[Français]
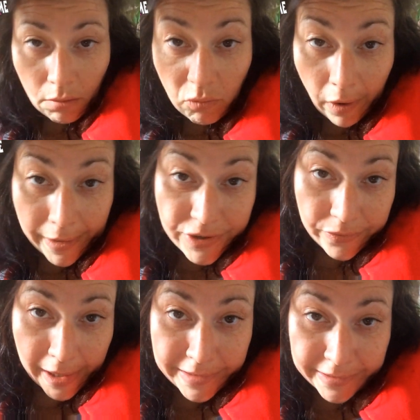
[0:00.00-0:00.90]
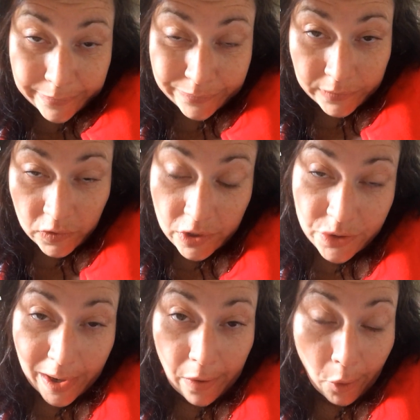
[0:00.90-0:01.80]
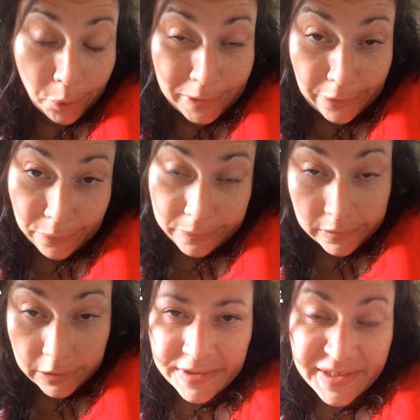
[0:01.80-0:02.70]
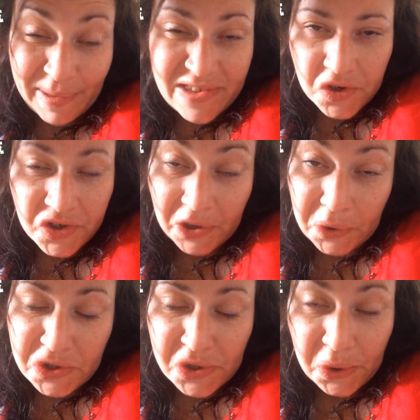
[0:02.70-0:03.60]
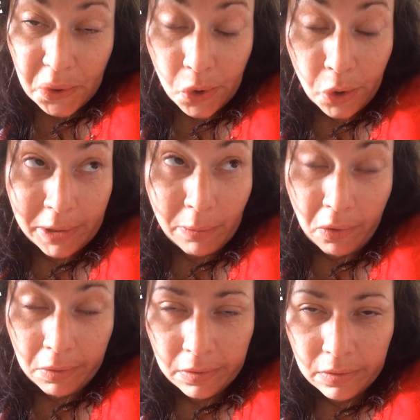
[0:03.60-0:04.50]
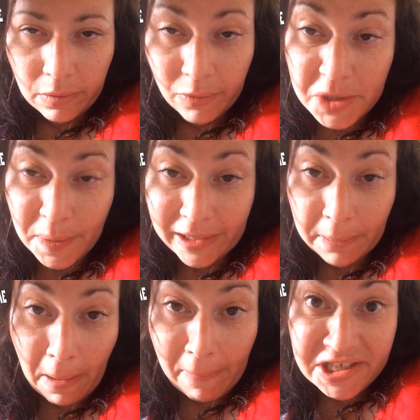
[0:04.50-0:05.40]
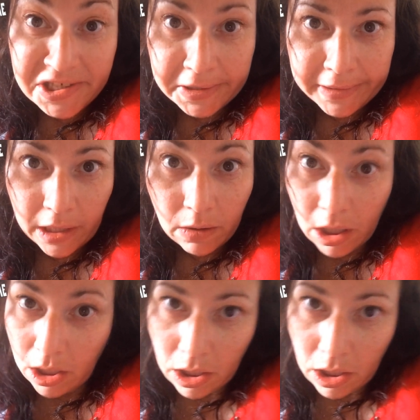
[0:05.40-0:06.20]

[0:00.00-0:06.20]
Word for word: Bon, allez, je vous laisse. Je joue à l'euro million. C'est pas sûr que je décroche le gros lot, mais bon, au moins je perdrai pas ma dignité, quoi.